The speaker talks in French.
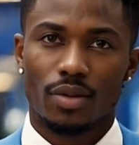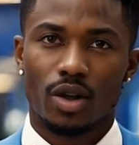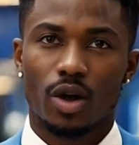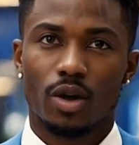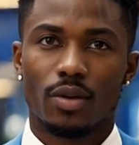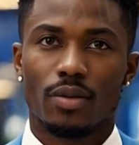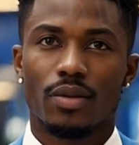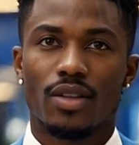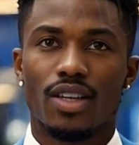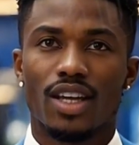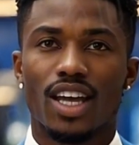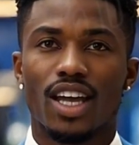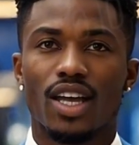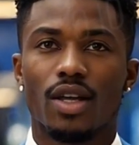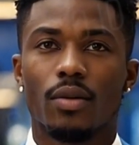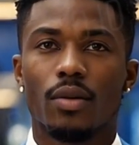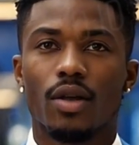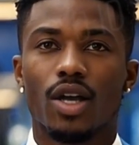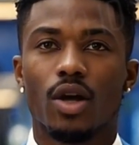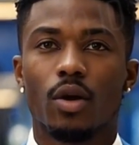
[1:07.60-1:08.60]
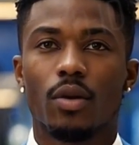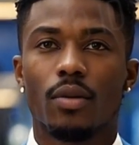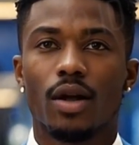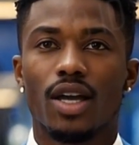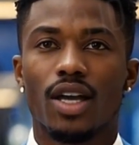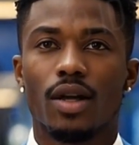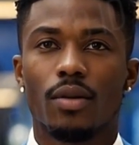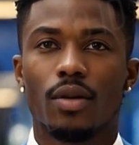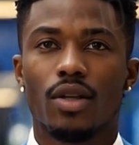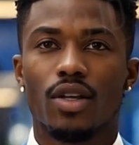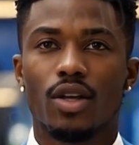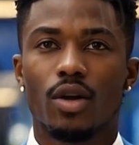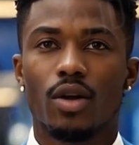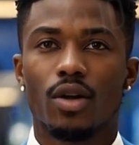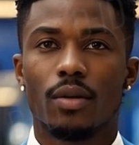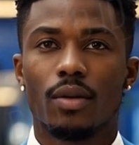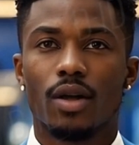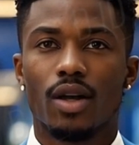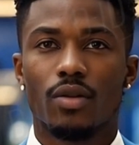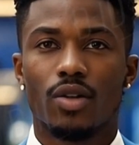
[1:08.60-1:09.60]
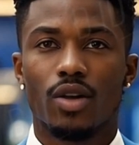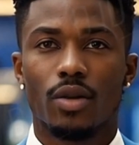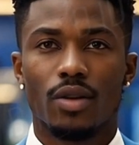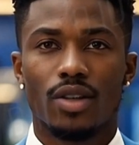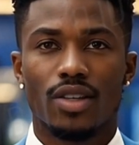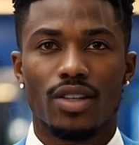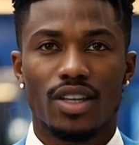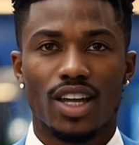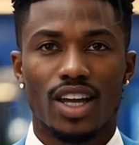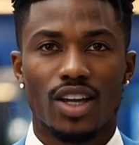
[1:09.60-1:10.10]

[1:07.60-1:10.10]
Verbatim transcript: Oh, et n'oublions pas la mention de performance